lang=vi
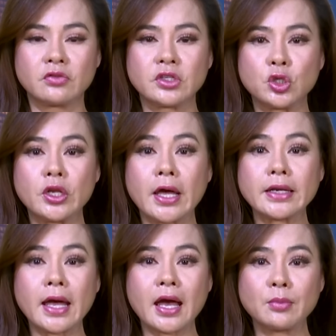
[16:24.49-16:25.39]
vừa tuyên
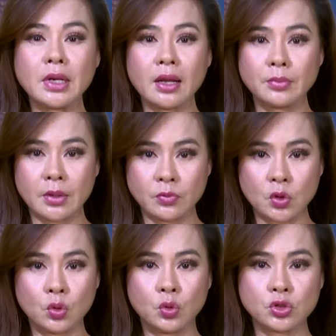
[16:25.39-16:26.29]
án 25 năm
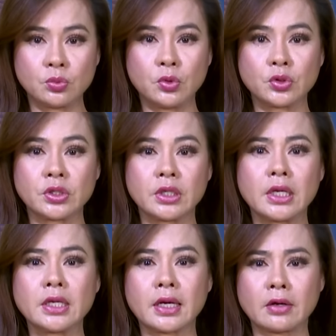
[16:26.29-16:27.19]
tù cho một
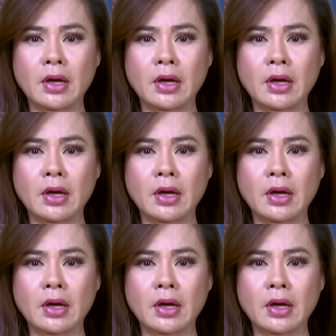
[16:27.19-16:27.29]
nghi